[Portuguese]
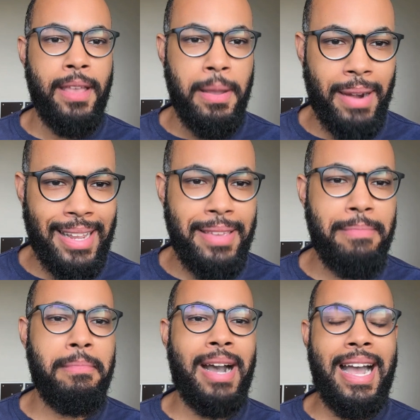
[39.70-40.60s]
para que
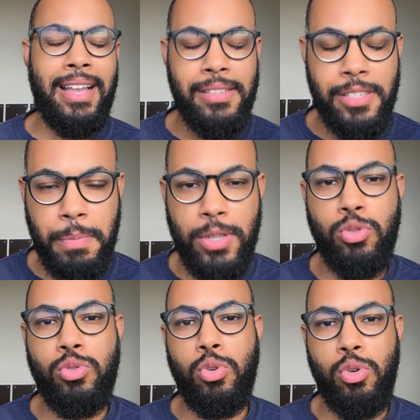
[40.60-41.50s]
mais
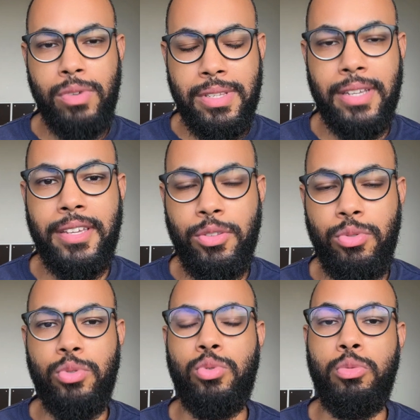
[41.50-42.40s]
pessoas aqui no
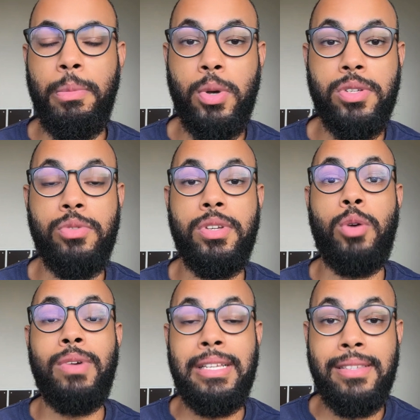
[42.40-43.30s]
YouTube possam ser
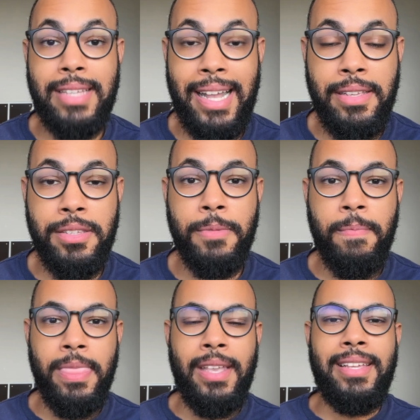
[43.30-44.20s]
alcançadas
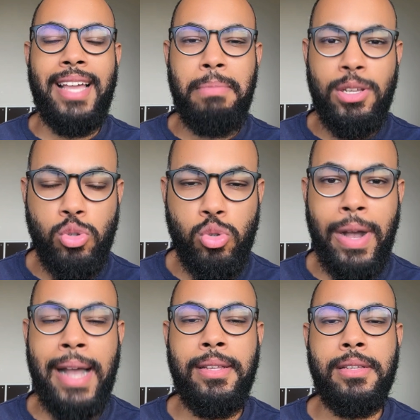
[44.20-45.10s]
e
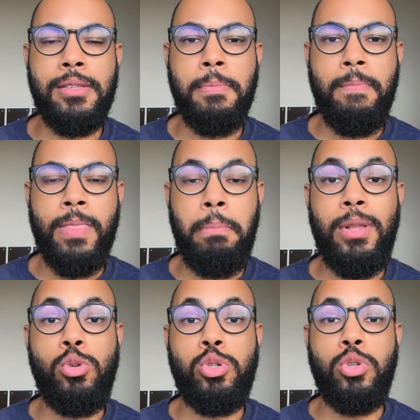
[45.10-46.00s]
abençoadas
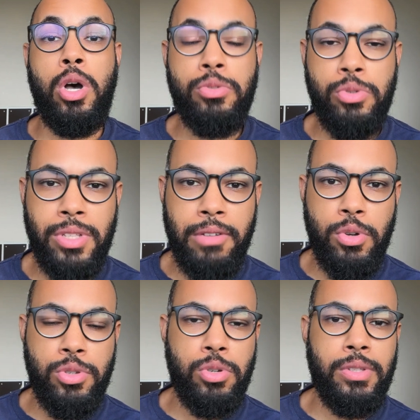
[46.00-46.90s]
pelos nossos
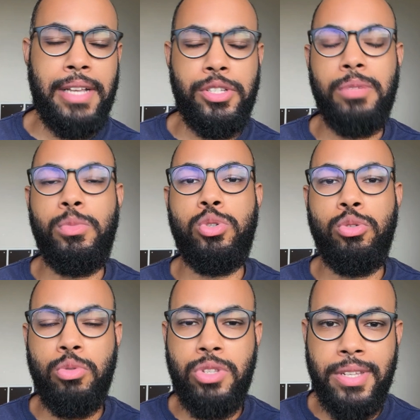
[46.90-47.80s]
devocionais. Estamos
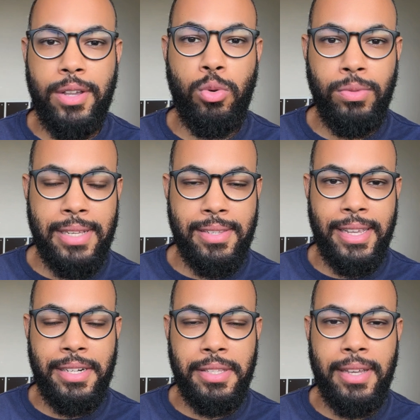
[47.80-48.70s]
juntos de segunda a
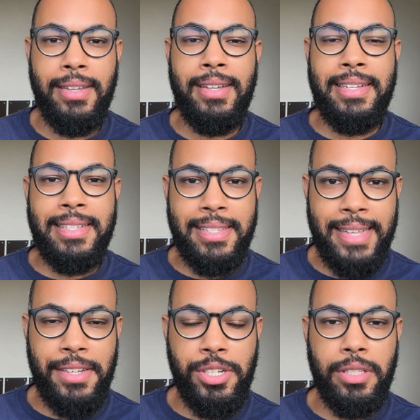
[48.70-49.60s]
sexta,
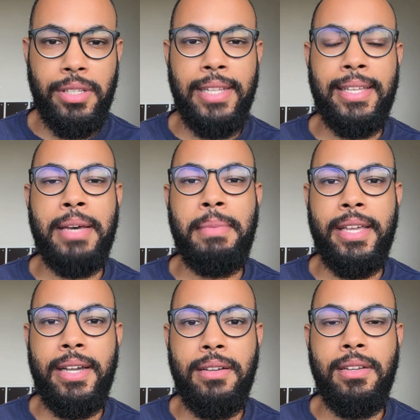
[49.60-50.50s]
7h30 da
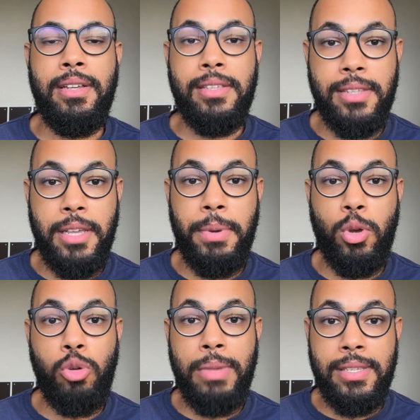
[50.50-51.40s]
manhã, sempre
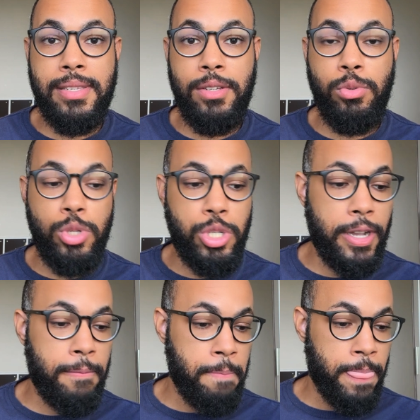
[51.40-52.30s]
começando o
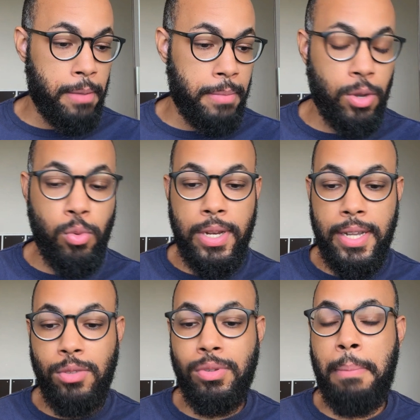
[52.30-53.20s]
dia
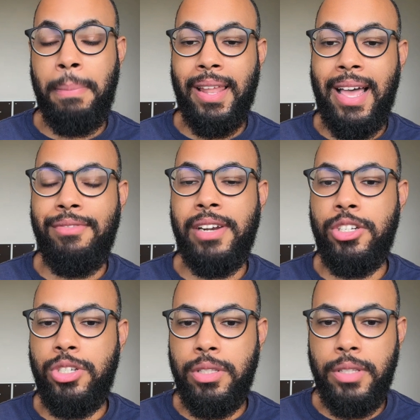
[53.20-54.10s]
mergulhando na palavra
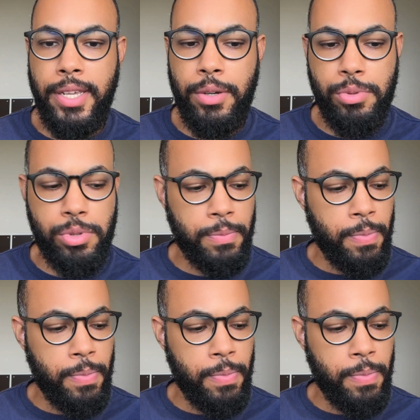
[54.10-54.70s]
de Deus.